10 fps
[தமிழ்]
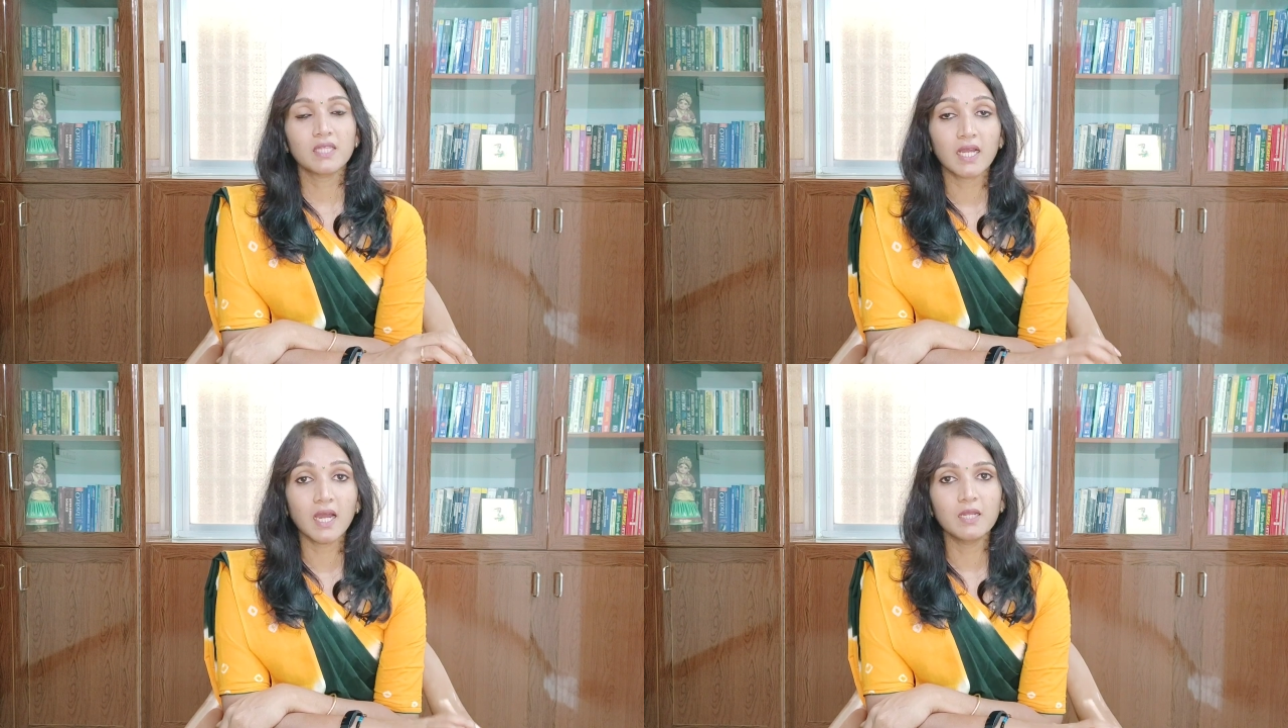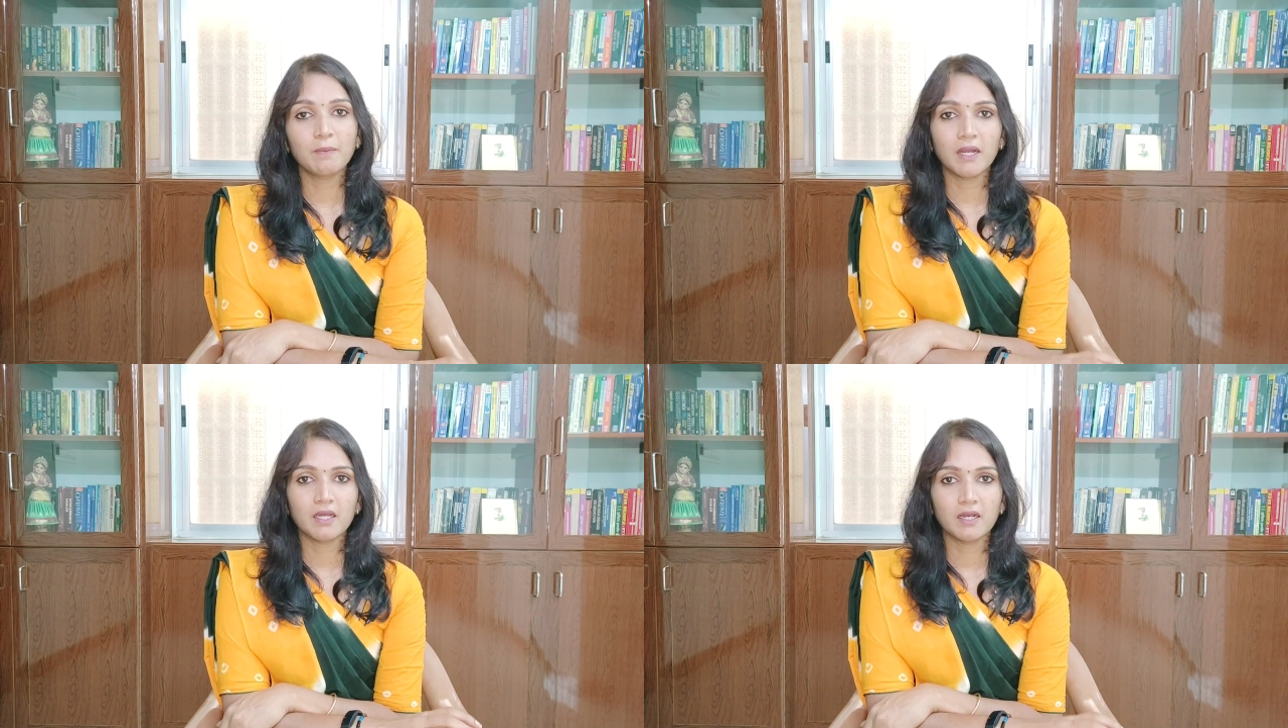தக்காளி
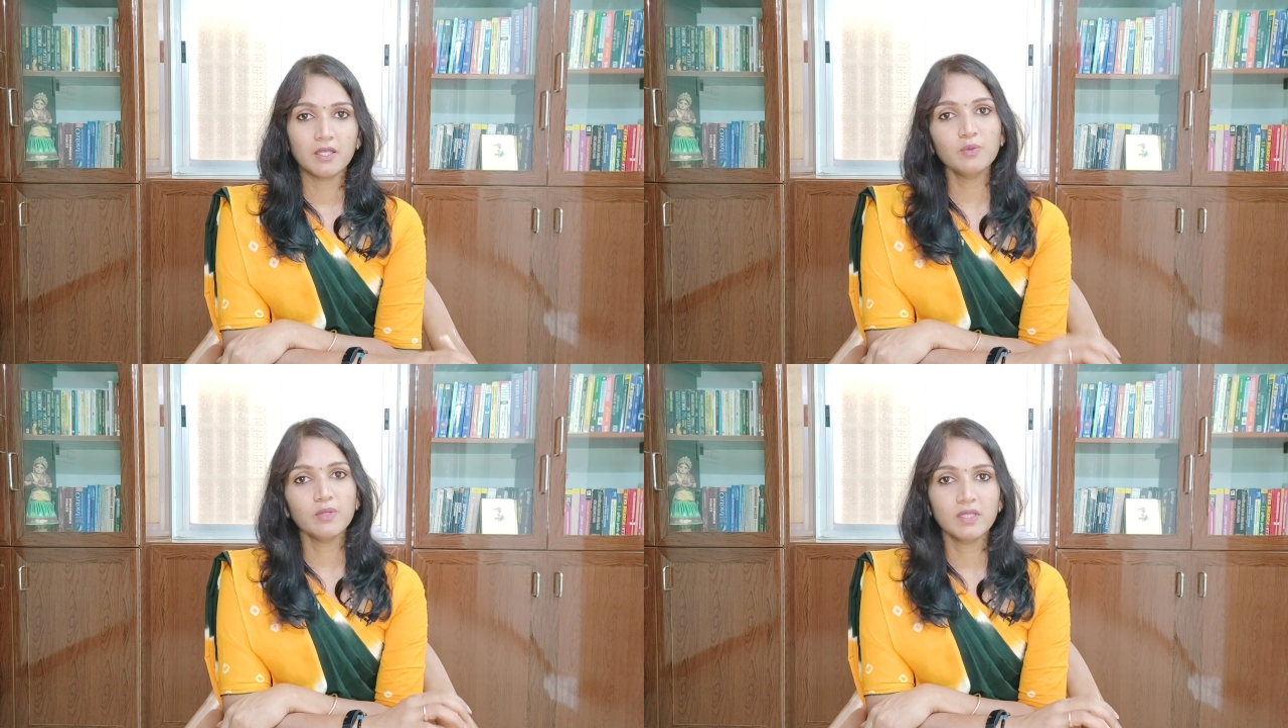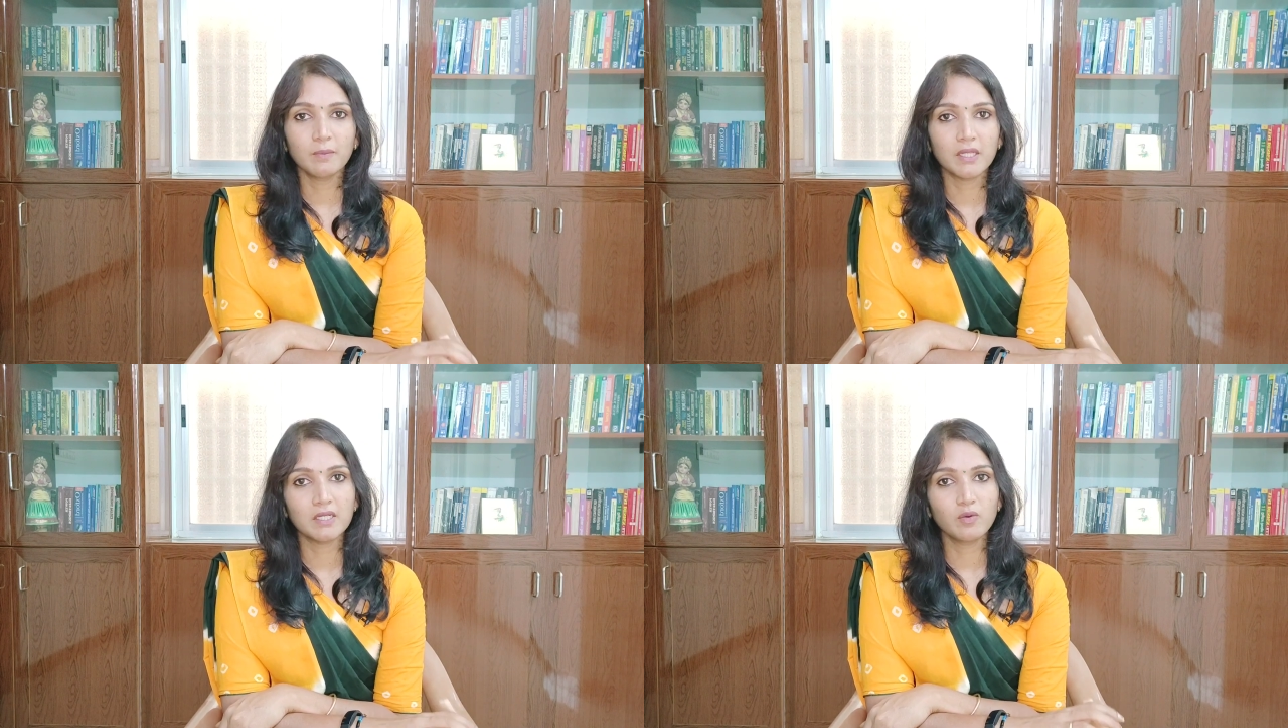பழங்கள்லையும்
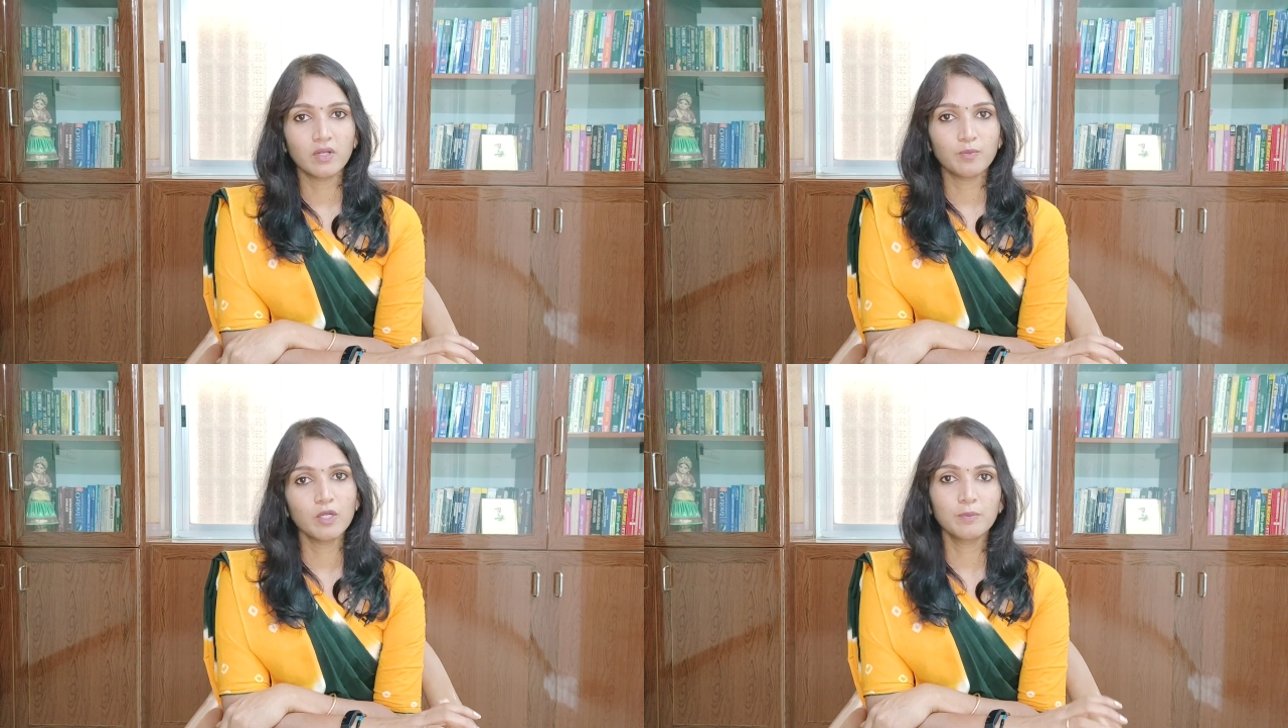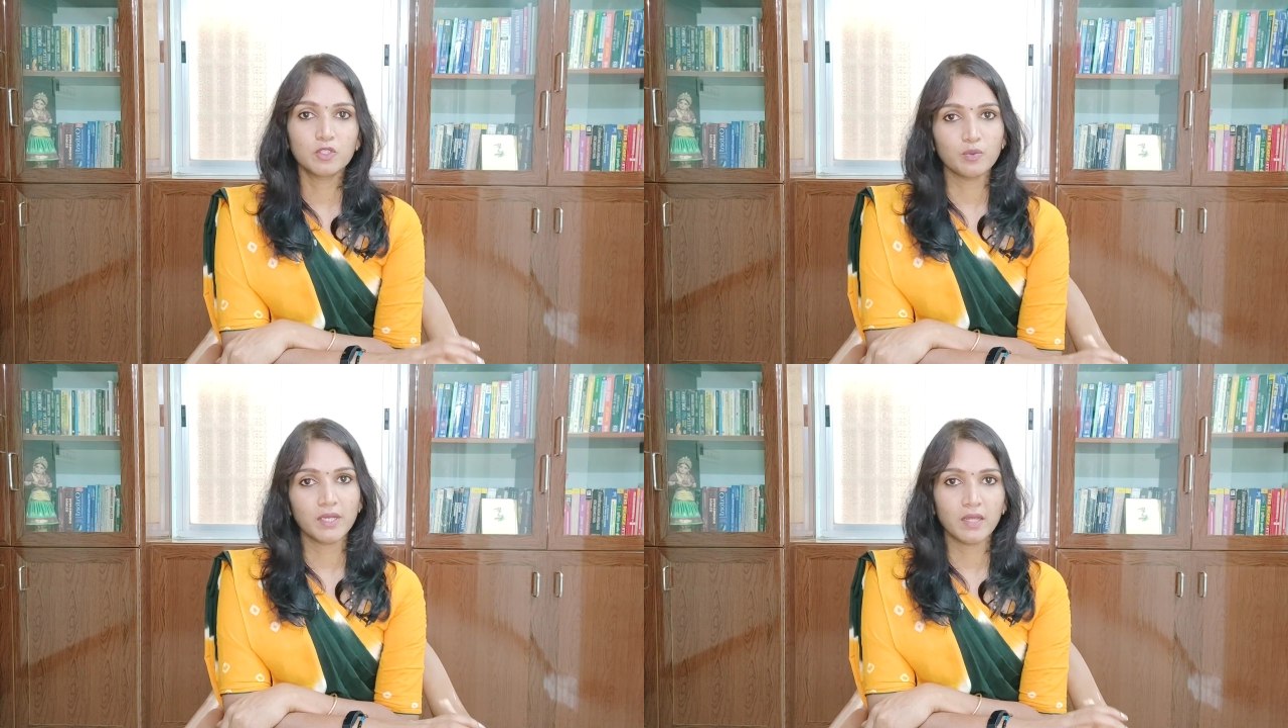இந்த மாதிரி ஒரு
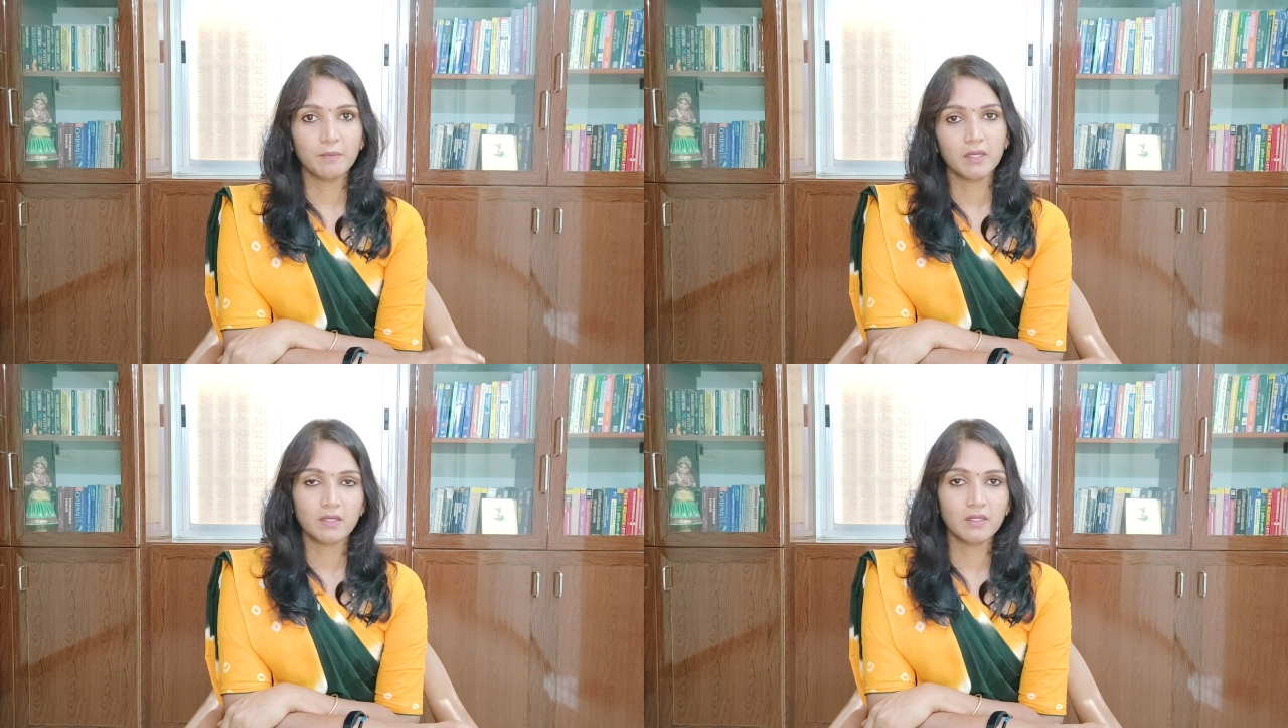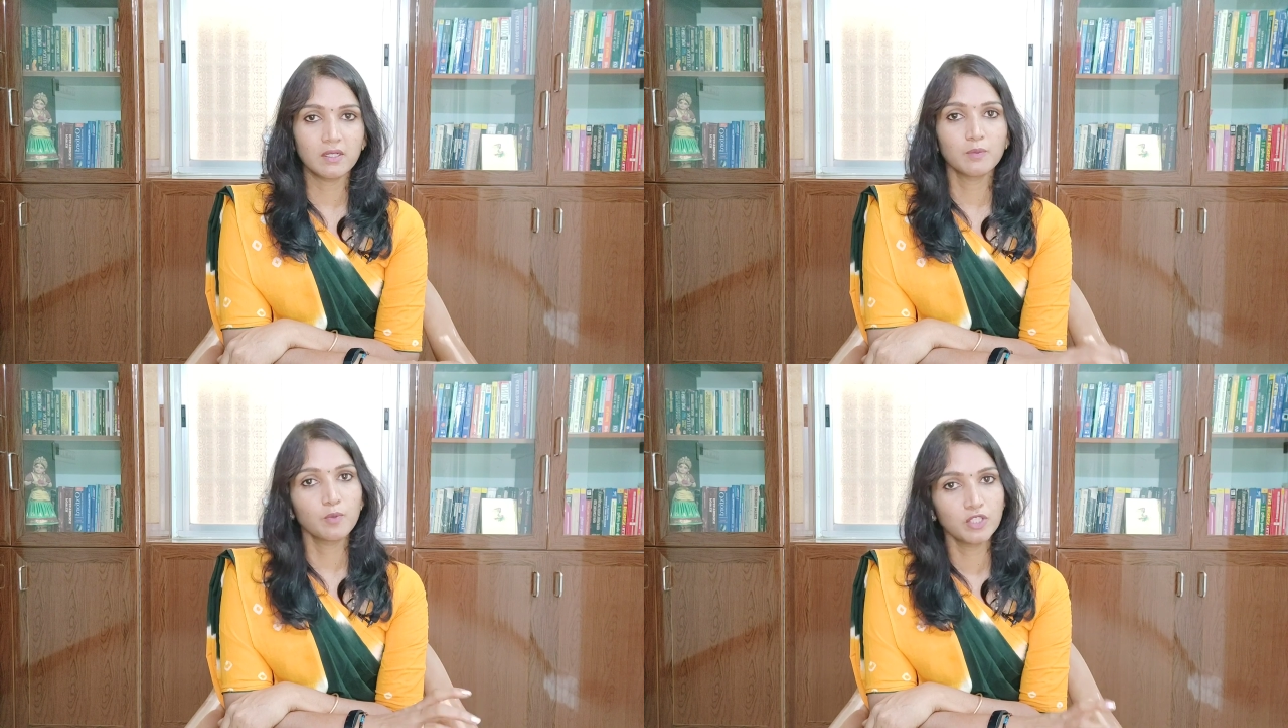புளிப்புச்சுவை அப்படிங்கிறது
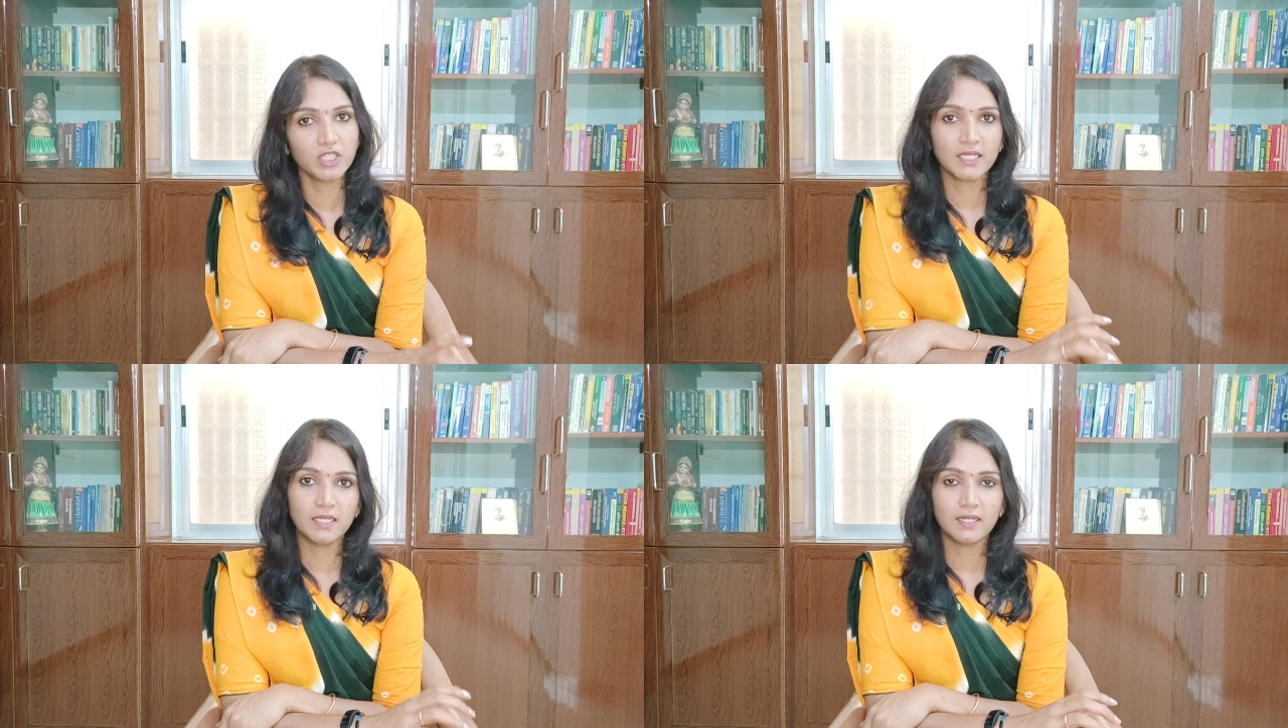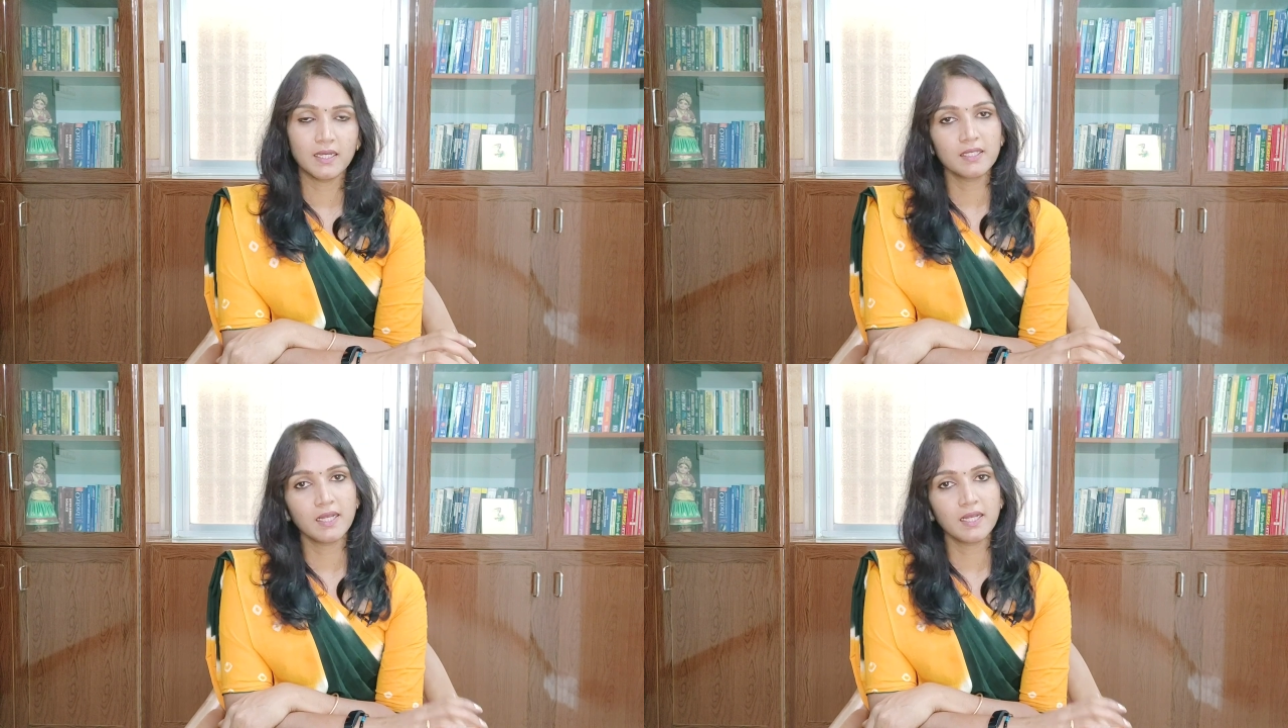இருக்கு புளிச்சக்கீரை